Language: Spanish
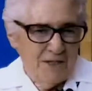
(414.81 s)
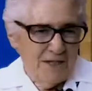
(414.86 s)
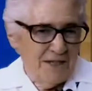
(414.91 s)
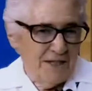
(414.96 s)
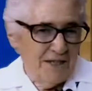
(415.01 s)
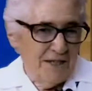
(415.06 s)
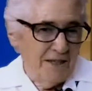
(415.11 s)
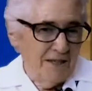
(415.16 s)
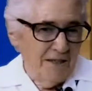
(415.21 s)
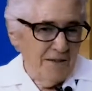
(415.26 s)

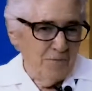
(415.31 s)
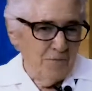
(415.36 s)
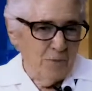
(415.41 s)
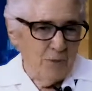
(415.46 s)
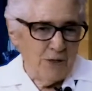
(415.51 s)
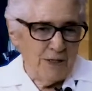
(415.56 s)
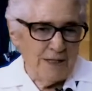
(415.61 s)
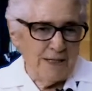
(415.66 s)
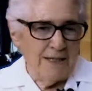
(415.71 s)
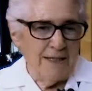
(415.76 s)
Sí,
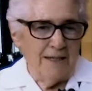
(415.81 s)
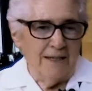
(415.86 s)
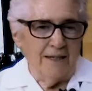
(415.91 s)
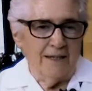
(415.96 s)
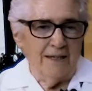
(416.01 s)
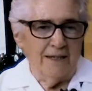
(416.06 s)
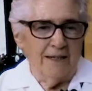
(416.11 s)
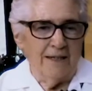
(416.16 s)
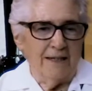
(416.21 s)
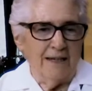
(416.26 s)
pues
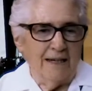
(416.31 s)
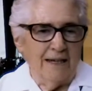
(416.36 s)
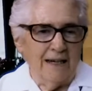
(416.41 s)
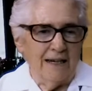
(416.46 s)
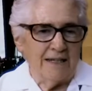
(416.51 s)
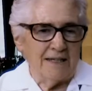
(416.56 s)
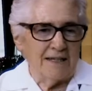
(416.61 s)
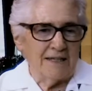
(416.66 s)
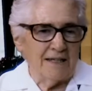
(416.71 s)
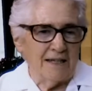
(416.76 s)
eh,
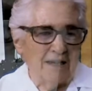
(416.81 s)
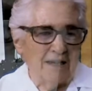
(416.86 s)
las